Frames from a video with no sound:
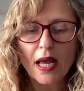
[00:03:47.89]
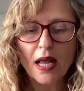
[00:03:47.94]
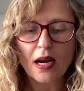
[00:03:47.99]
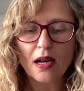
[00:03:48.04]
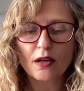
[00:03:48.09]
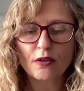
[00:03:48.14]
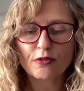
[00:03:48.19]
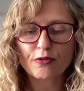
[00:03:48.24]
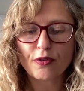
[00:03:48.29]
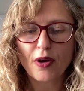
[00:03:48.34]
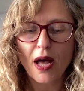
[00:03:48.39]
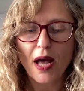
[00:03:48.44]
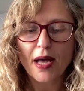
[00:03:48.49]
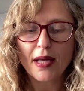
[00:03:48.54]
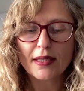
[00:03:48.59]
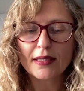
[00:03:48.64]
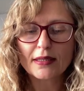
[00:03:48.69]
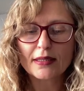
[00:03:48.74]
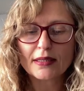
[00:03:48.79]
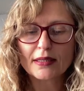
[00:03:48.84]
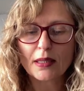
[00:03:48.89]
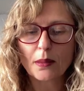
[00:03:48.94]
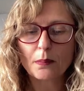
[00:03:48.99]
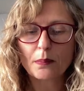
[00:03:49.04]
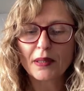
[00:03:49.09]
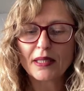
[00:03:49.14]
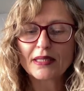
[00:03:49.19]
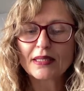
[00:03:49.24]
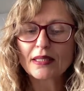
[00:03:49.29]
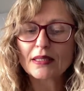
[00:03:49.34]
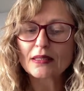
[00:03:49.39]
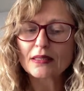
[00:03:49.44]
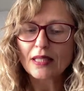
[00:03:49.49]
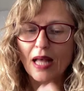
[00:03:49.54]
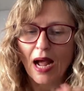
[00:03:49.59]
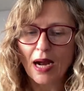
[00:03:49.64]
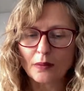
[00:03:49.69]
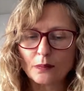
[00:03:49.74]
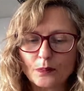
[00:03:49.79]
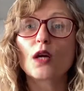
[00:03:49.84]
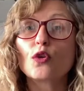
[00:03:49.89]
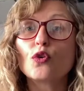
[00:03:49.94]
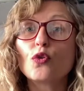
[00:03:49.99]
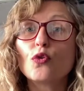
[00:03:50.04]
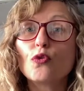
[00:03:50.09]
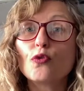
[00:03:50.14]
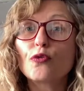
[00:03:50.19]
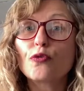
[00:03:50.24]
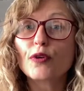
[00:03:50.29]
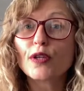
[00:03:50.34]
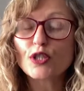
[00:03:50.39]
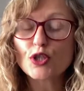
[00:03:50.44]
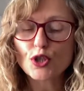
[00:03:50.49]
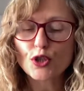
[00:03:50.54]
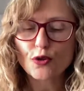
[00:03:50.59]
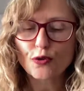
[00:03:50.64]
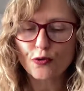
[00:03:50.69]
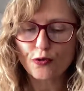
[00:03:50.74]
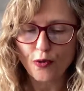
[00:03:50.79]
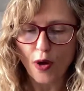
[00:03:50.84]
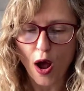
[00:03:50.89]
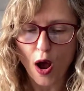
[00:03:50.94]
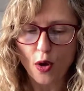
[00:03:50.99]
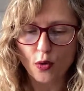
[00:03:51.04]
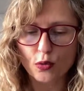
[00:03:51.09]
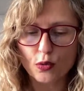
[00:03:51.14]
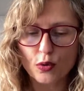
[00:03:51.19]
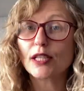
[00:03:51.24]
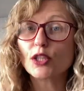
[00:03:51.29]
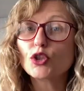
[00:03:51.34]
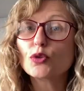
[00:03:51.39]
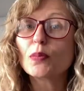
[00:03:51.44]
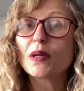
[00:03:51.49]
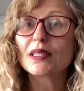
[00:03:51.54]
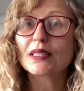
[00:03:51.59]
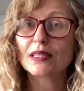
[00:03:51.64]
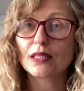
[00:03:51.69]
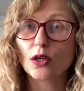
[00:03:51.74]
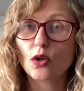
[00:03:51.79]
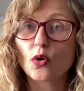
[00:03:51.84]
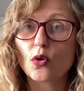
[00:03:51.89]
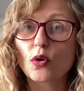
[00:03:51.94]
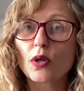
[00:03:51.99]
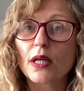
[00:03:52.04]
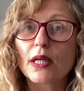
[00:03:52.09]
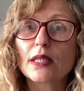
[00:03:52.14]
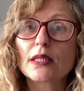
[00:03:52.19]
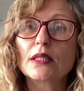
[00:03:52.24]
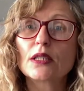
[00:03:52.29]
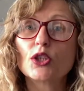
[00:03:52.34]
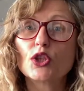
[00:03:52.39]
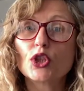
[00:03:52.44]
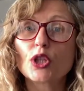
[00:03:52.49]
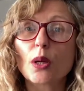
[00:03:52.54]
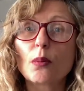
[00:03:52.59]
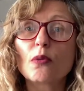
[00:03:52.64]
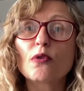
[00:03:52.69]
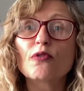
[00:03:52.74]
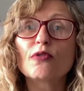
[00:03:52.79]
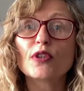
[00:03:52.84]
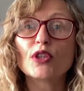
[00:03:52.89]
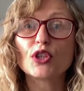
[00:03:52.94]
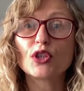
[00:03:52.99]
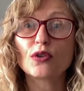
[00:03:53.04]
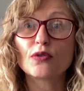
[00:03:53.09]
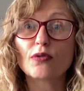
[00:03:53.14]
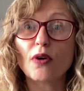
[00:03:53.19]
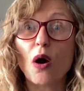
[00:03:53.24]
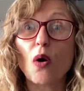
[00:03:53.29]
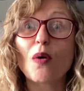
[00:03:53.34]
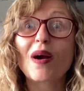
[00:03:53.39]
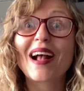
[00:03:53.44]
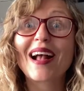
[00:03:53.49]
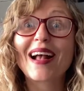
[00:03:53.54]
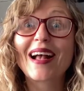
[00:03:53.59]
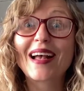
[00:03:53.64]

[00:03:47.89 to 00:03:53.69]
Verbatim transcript: ela vai se apresentar num festival aqui de Barcelona que se chama o Festival